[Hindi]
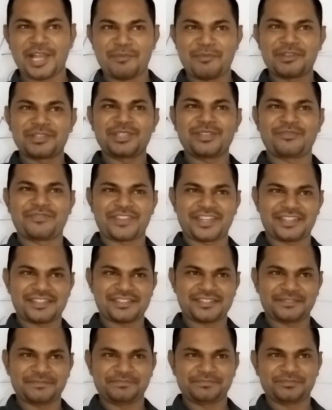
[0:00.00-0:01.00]
अमंग द
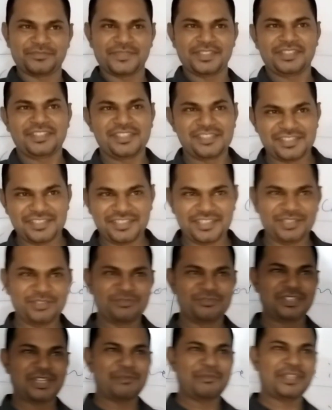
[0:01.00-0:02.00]
फ्रेंड्स इसलिए
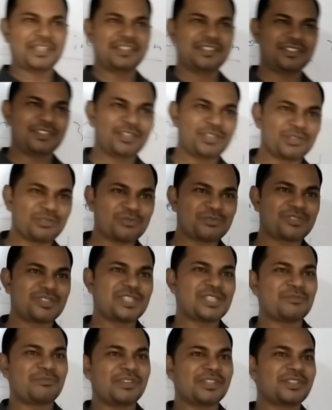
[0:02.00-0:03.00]
दुनिया में कहते हैं ना
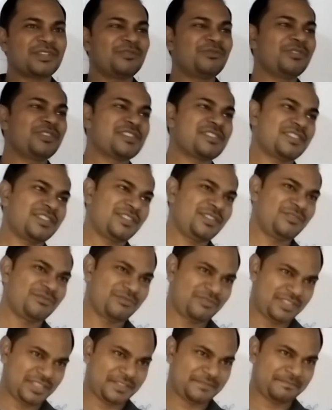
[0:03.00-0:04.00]
दोस्ती से बढ़ के कोई रिश्ता नहीं
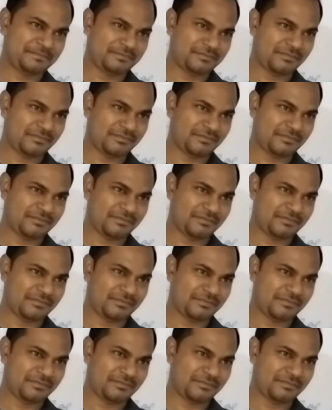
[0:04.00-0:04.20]
होता